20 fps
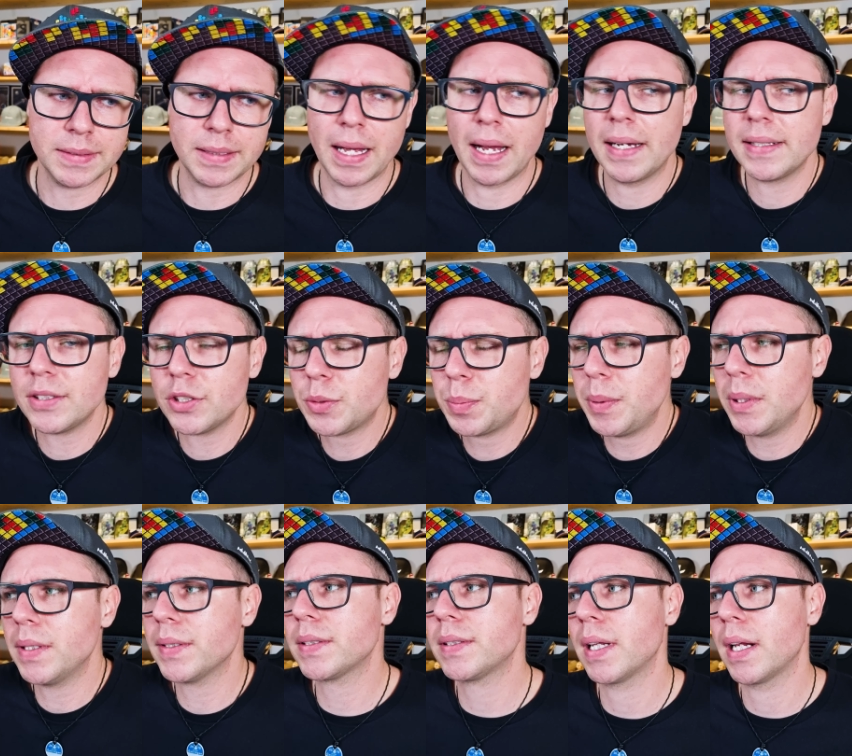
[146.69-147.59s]
naja, die
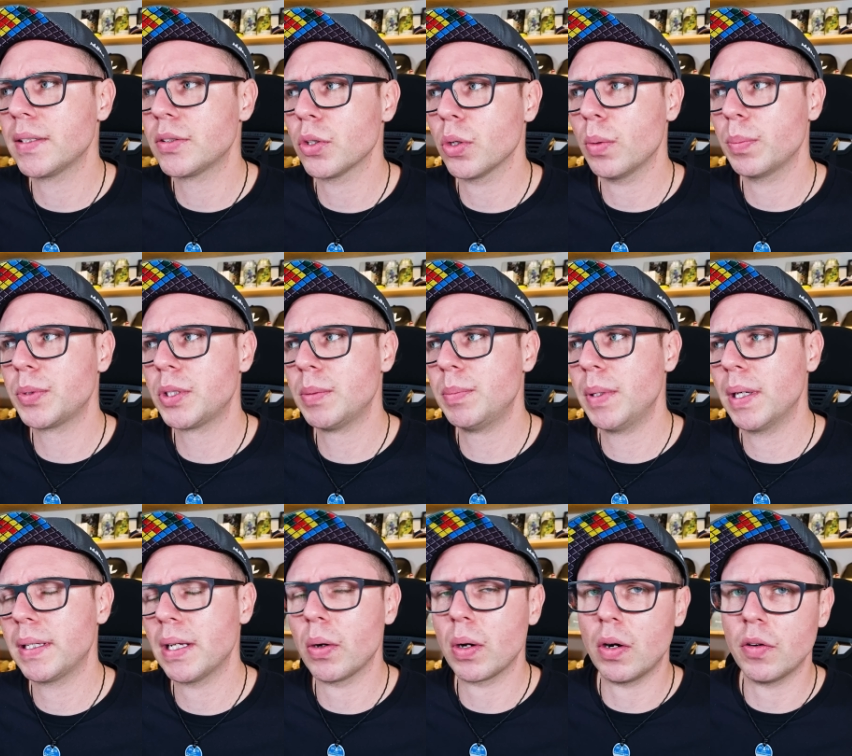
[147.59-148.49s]
Spiele sind halt so
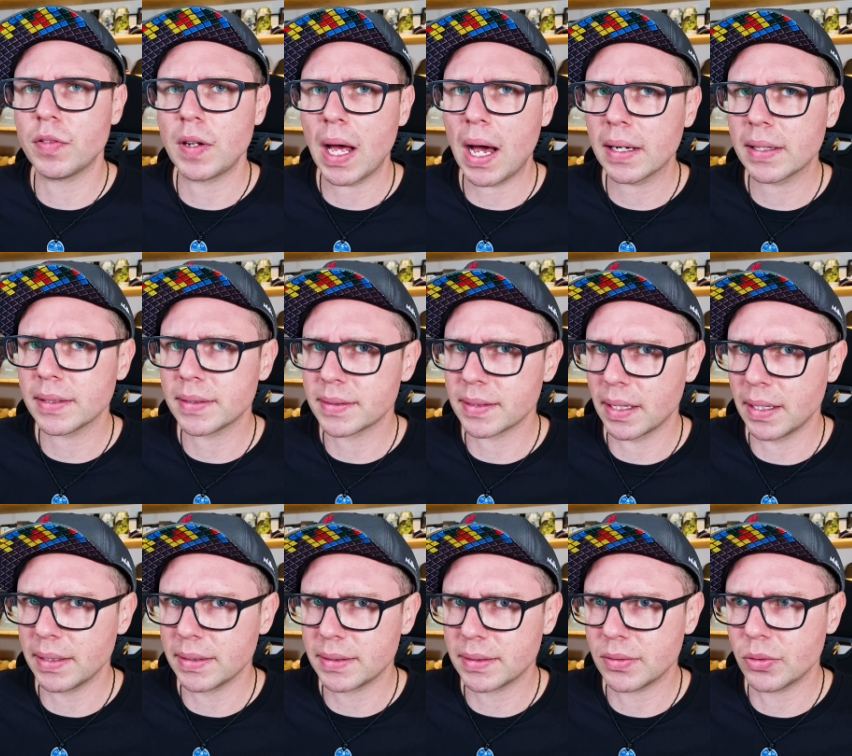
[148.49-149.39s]
optimiert auch auf
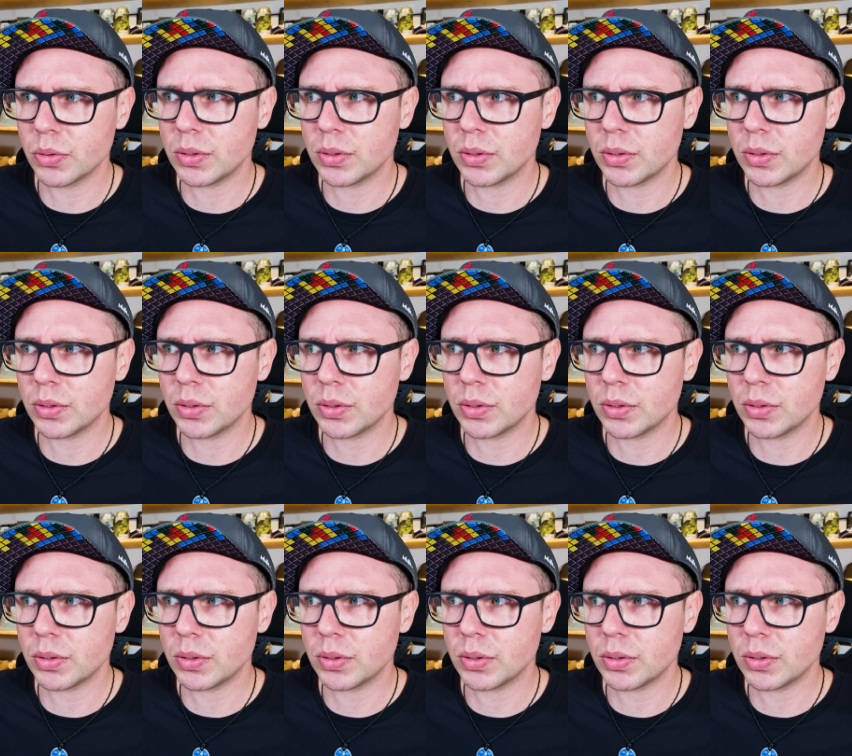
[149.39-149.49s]
Ladezeiten